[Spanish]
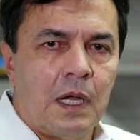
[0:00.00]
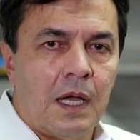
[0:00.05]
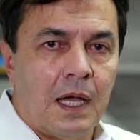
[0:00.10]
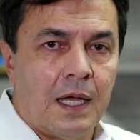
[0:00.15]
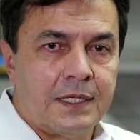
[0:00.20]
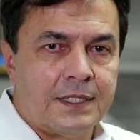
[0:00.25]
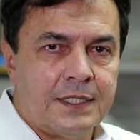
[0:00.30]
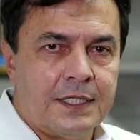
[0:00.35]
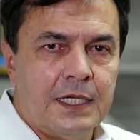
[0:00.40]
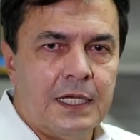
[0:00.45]

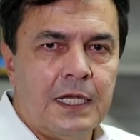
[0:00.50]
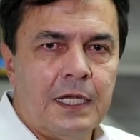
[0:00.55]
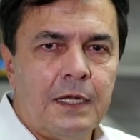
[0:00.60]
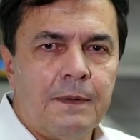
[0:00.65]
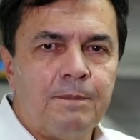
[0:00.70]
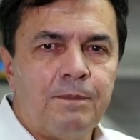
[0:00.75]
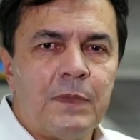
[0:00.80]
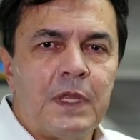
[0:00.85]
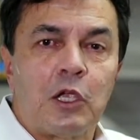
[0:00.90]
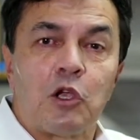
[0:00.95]
Así
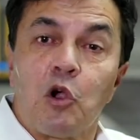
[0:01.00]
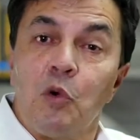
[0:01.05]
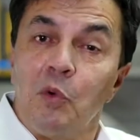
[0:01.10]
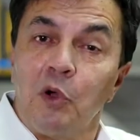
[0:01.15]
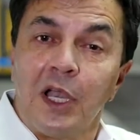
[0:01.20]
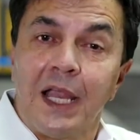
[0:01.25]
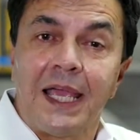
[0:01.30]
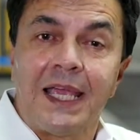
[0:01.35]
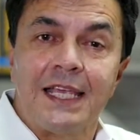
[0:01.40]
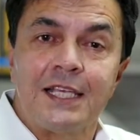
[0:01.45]

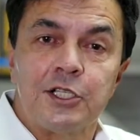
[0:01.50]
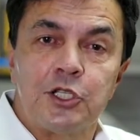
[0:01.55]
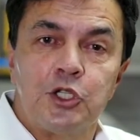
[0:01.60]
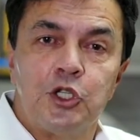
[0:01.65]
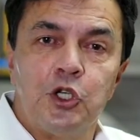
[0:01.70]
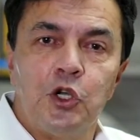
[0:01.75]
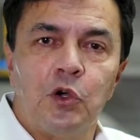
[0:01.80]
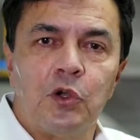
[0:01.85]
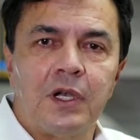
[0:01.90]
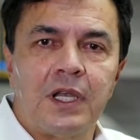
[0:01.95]
como la
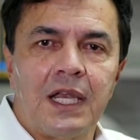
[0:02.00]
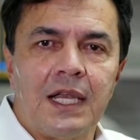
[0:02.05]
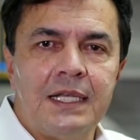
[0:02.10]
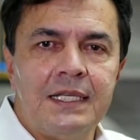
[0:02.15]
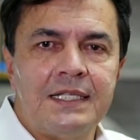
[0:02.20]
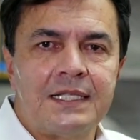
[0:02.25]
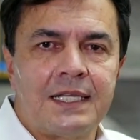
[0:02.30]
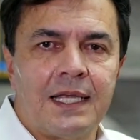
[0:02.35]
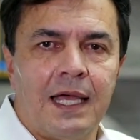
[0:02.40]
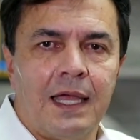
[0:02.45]
gestión
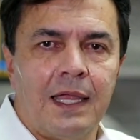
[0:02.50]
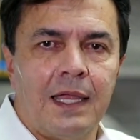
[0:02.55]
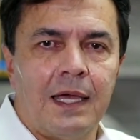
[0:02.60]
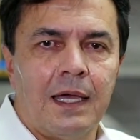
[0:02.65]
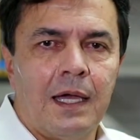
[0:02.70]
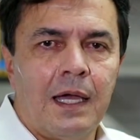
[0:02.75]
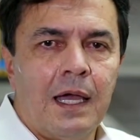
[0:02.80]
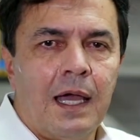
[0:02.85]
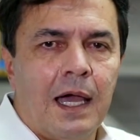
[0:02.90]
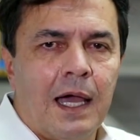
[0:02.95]
realizada
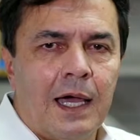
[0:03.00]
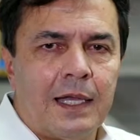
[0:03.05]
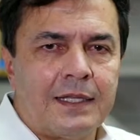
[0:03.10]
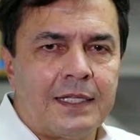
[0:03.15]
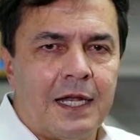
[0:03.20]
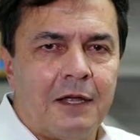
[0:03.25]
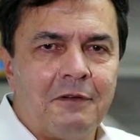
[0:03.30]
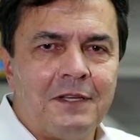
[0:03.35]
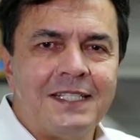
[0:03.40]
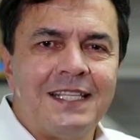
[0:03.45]
a
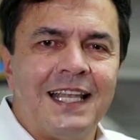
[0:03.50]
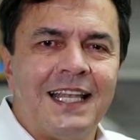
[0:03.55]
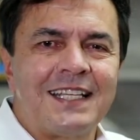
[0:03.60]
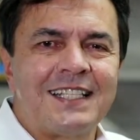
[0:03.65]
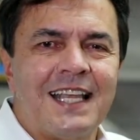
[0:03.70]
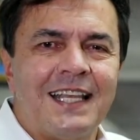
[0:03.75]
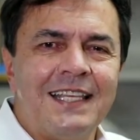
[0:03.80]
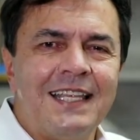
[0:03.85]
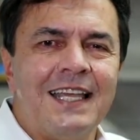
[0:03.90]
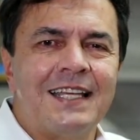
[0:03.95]
través de
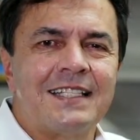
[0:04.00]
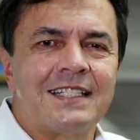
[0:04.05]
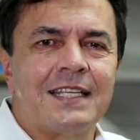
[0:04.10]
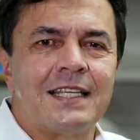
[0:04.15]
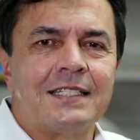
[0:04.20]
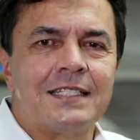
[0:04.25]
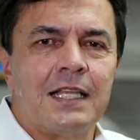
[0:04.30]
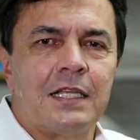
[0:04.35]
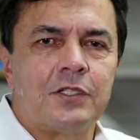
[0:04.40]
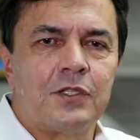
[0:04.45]
las
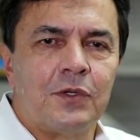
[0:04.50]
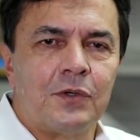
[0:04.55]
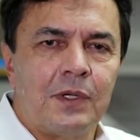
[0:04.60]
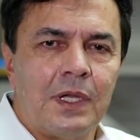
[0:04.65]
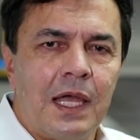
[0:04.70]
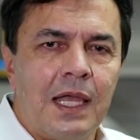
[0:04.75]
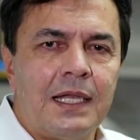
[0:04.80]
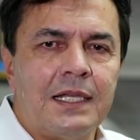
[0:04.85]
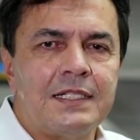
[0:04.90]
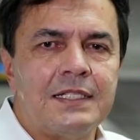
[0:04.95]
alianzas
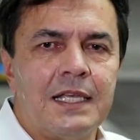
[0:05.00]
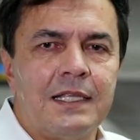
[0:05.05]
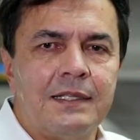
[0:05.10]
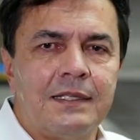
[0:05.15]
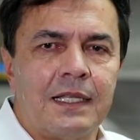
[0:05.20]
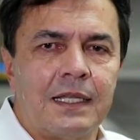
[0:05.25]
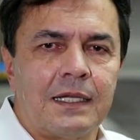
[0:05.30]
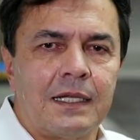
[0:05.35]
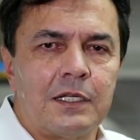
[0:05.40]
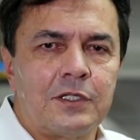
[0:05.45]
nacionales e
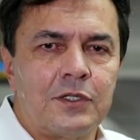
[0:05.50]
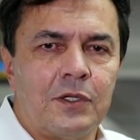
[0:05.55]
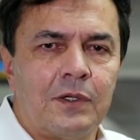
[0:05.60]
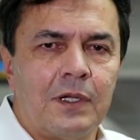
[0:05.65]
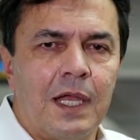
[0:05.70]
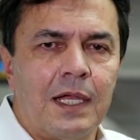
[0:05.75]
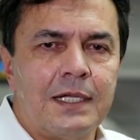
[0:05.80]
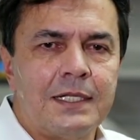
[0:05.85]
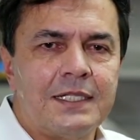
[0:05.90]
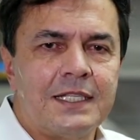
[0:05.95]

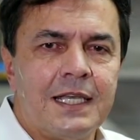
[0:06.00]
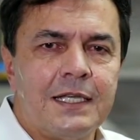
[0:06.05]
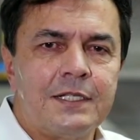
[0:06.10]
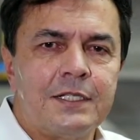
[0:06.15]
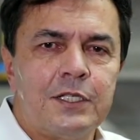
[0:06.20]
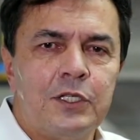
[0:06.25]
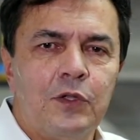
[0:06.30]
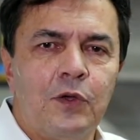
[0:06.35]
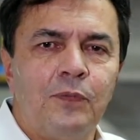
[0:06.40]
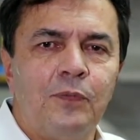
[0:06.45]
internacionales que han
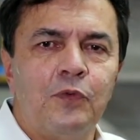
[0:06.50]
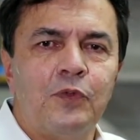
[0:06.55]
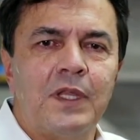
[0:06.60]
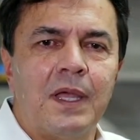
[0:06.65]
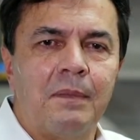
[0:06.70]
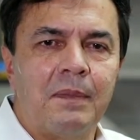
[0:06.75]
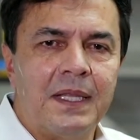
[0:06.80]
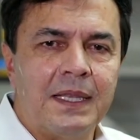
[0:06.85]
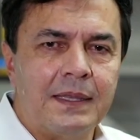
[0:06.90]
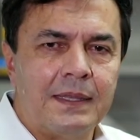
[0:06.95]
sido
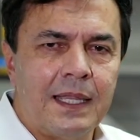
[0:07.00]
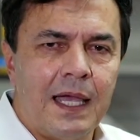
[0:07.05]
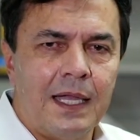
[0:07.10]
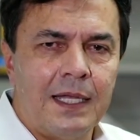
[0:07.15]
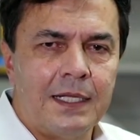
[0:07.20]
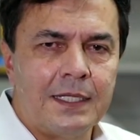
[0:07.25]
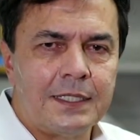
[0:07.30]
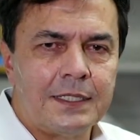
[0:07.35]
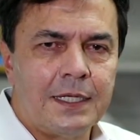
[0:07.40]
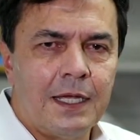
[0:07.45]

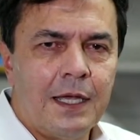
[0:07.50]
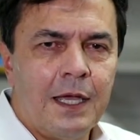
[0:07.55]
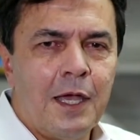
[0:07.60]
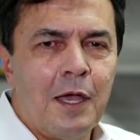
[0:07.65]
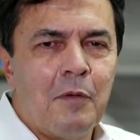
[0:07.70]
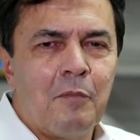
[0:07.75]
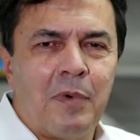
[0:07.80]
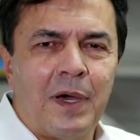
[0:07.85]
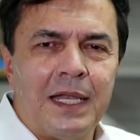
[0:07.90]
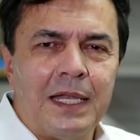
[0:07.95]
fundamentales
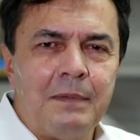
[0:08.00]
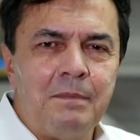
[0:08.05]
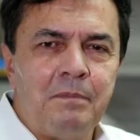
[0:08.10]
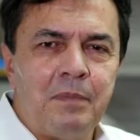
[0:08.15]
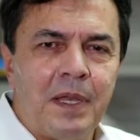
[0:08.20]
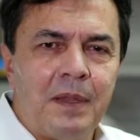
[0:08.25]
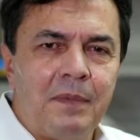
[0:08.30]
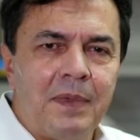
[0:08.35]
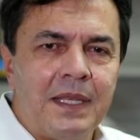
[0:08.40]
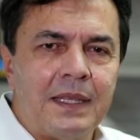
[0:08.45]
para
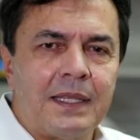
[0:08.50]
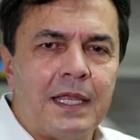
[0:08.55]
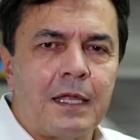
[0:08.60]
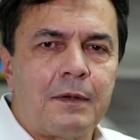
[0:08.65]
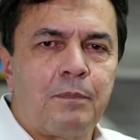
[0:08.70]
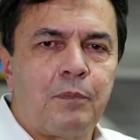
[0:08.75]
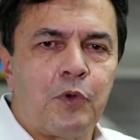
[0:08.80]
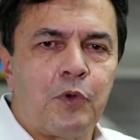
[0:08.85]
implementar